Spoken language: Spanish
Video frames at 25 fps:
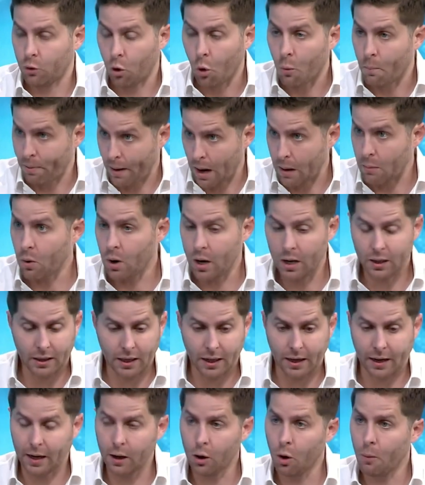compramos el
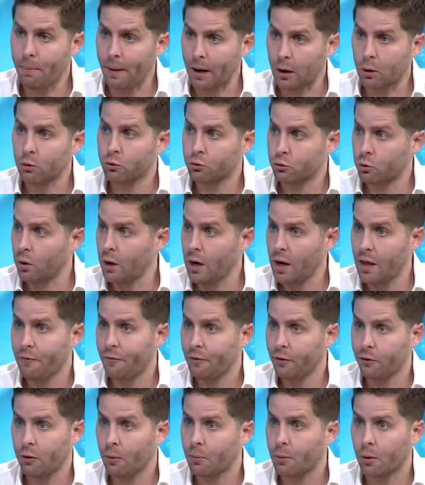terreno para construir el
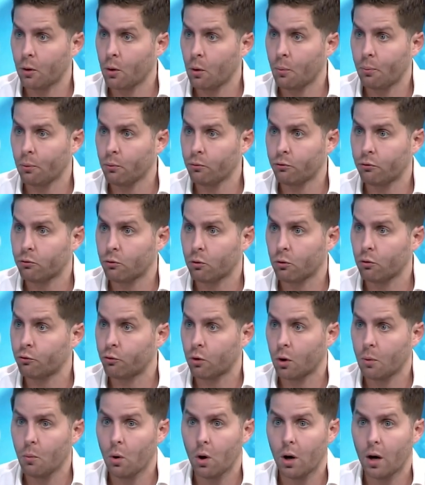edificio, pero no
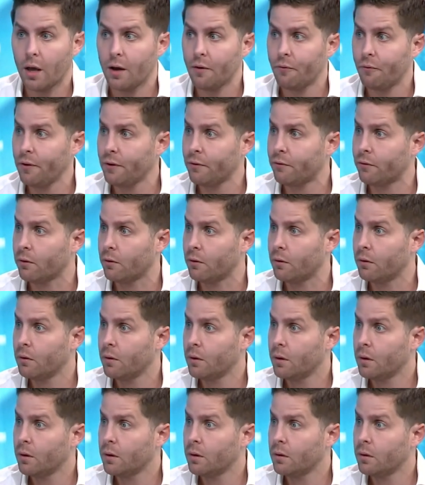construimos el edificio.
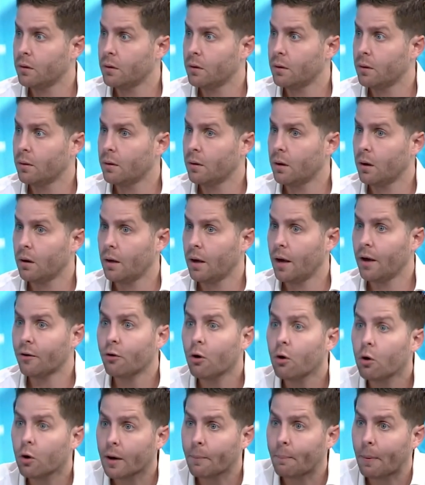
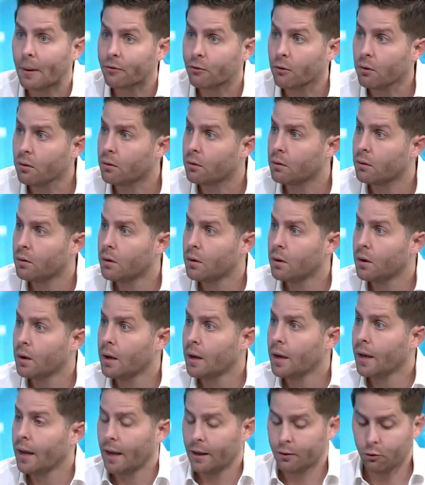Eso es lo que pasó.
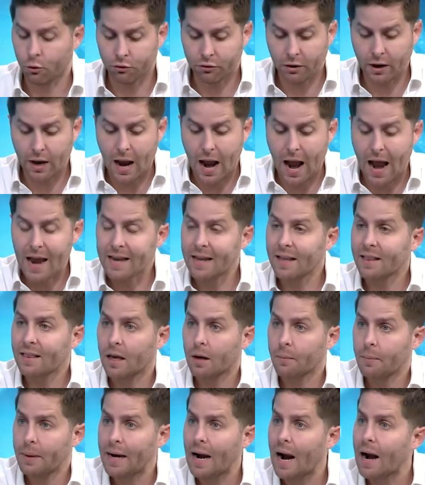Entonces hay que
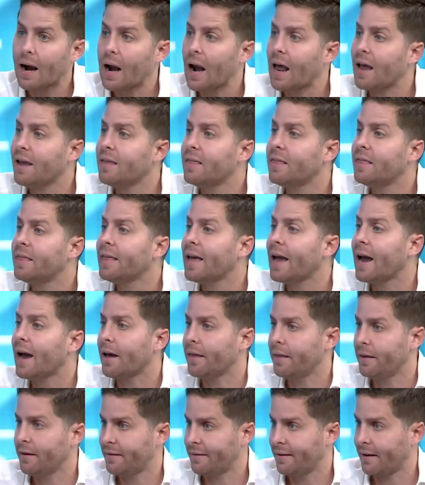terminar la
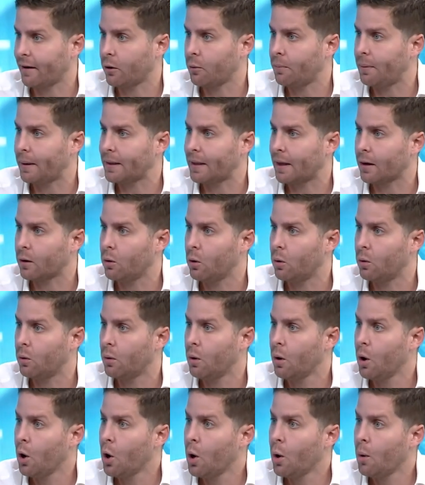idea de Cerro
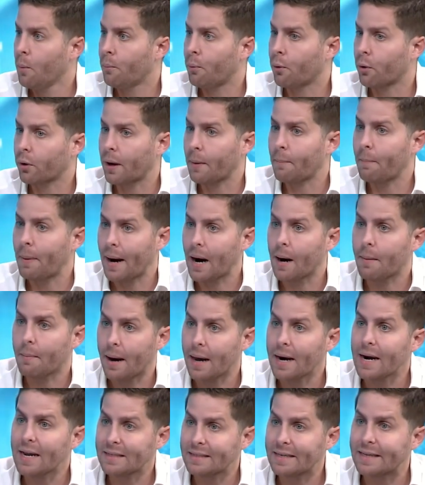Patacón, porque
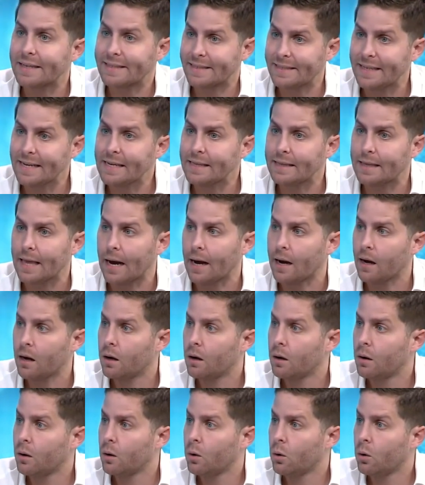Panamá necesita